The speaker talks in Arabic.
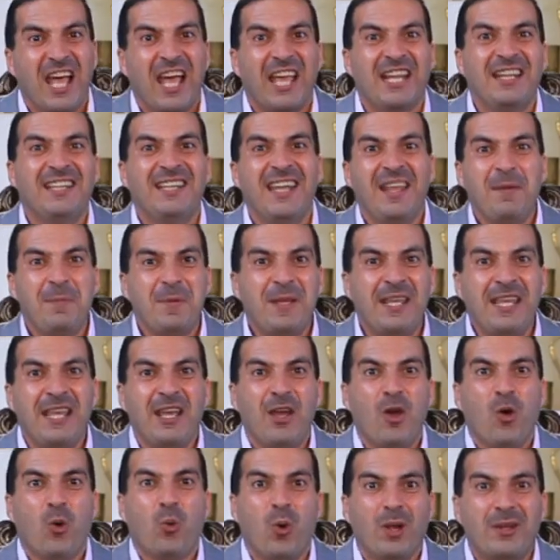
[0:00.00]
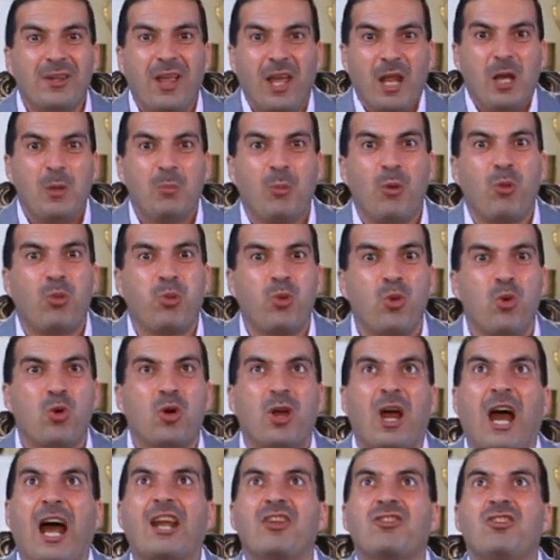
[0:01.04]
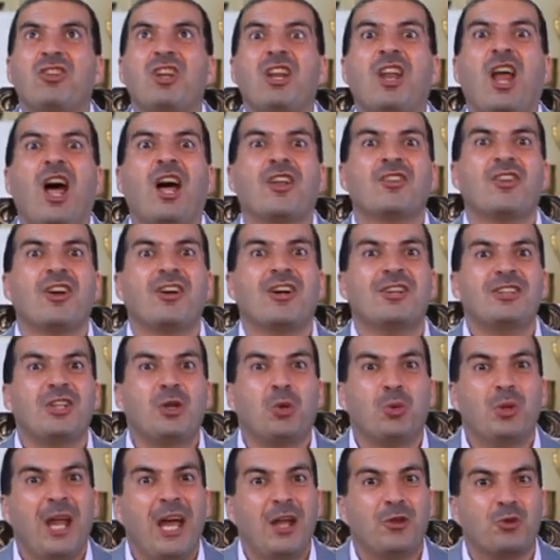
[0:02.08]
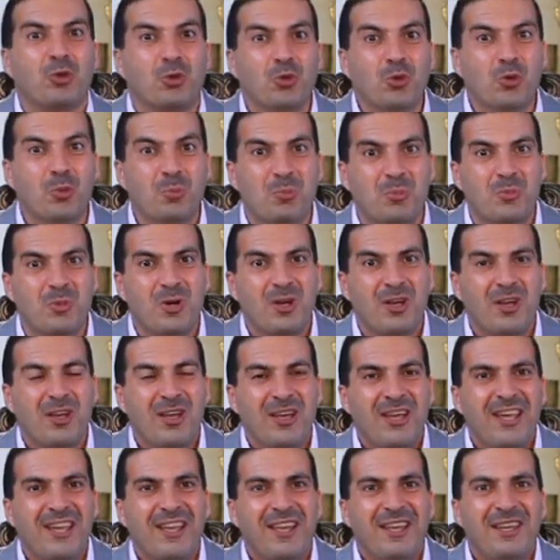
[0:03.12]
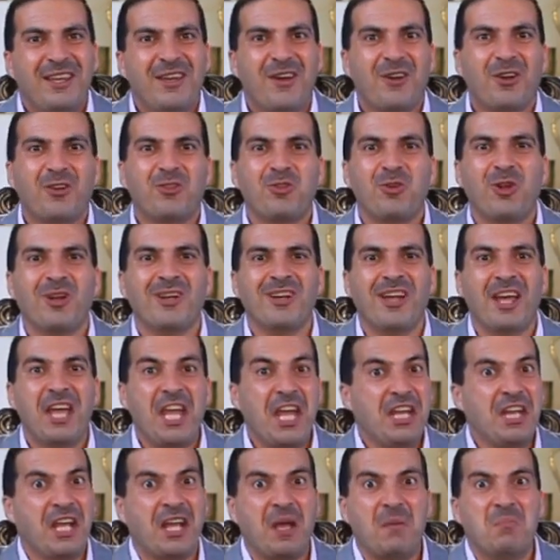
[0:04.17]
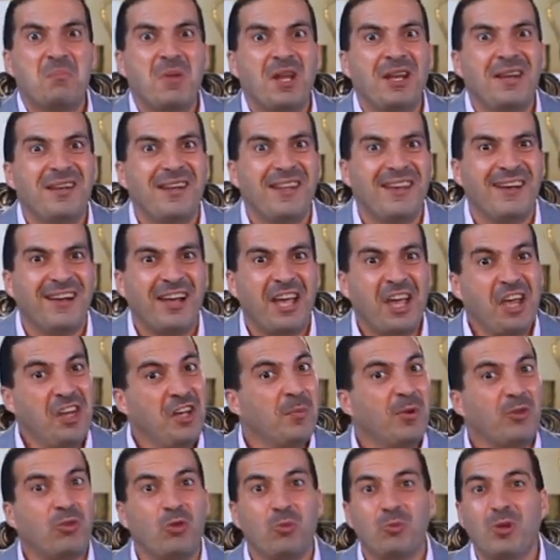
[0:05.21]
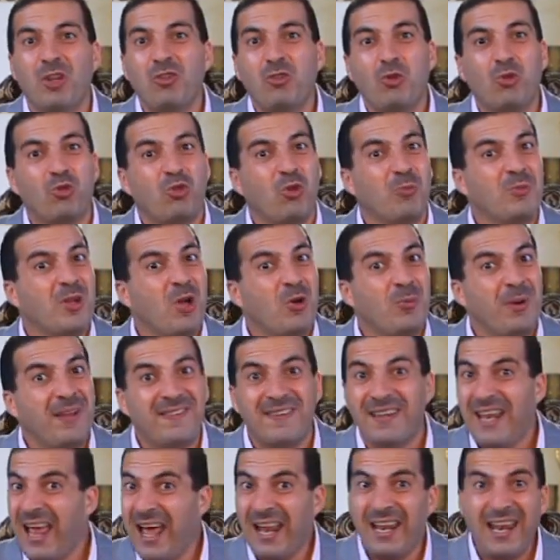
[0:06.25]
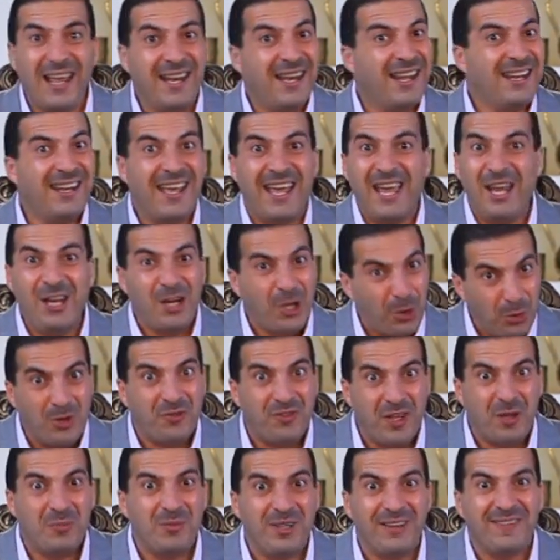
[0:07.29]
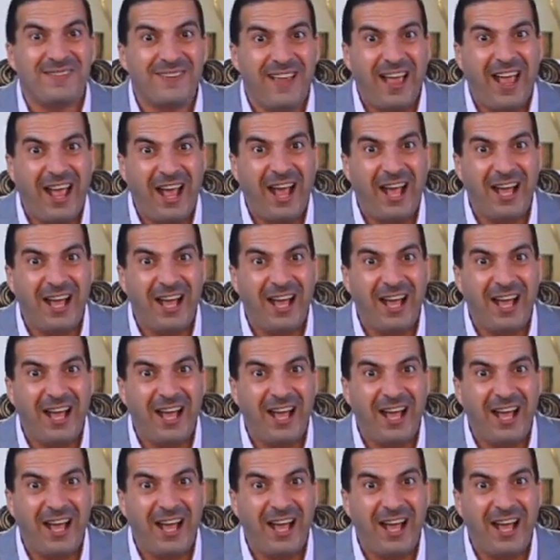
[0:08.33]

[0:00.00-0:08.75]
النبي وضع البذور علشان الحضارة دي كلها تقوم يا رسول الله احنا كملنا احنا ما صمناش وصمنا وبس لا لا لا لا احنا كنا فاهمين صح